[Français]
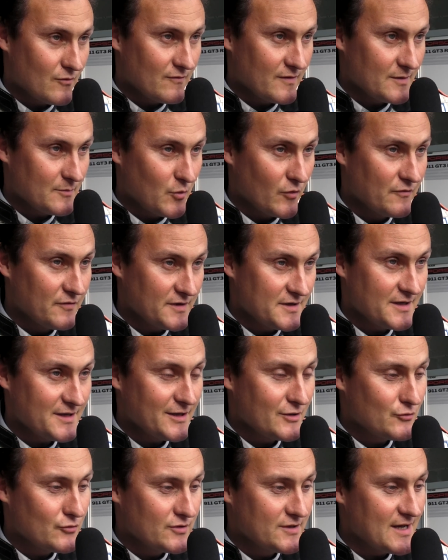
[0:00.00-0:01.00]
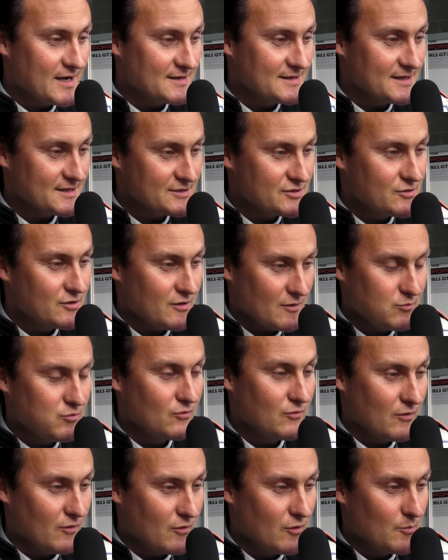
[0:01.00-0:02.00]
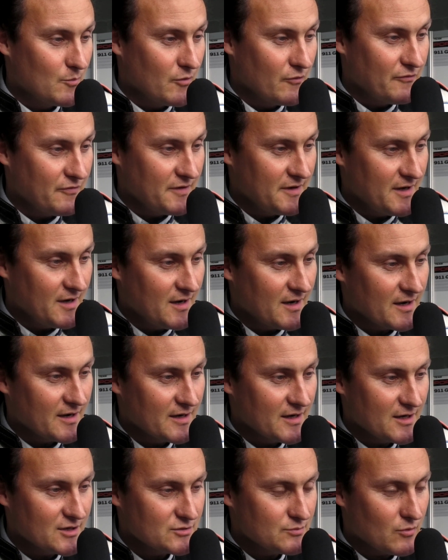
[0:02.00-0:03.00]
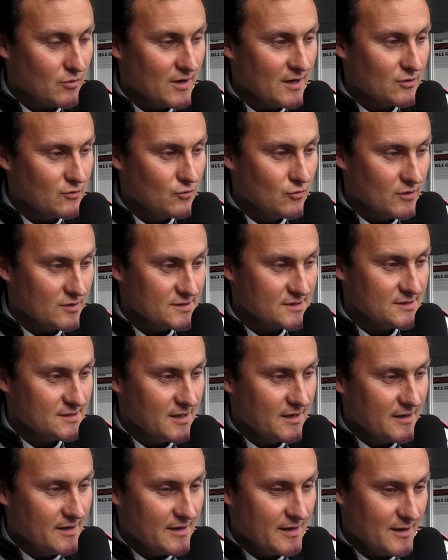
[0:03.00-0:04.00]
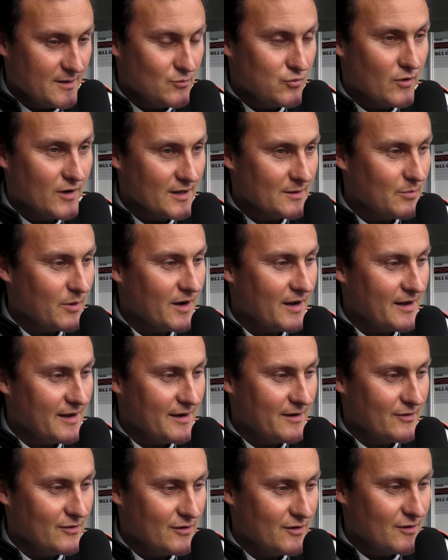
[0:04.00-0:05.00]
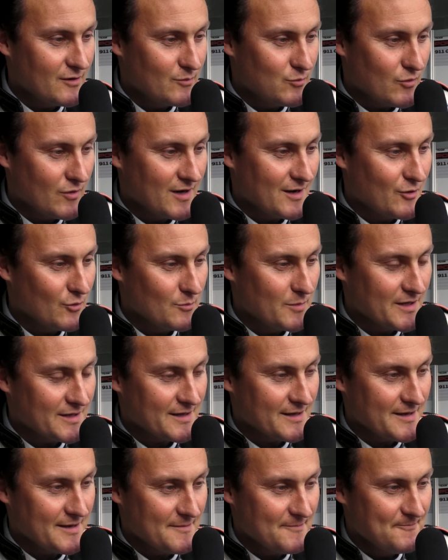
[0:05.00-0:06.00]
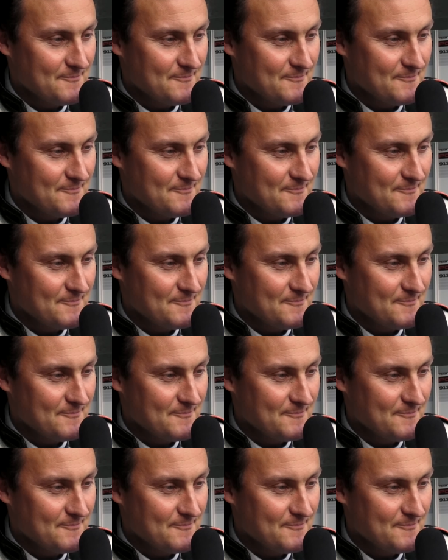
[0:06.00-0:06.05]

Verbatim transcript: va profiter des deux dernières heures pour peaufiner les réglages pour la course et pour être prêt pour la grande bataille.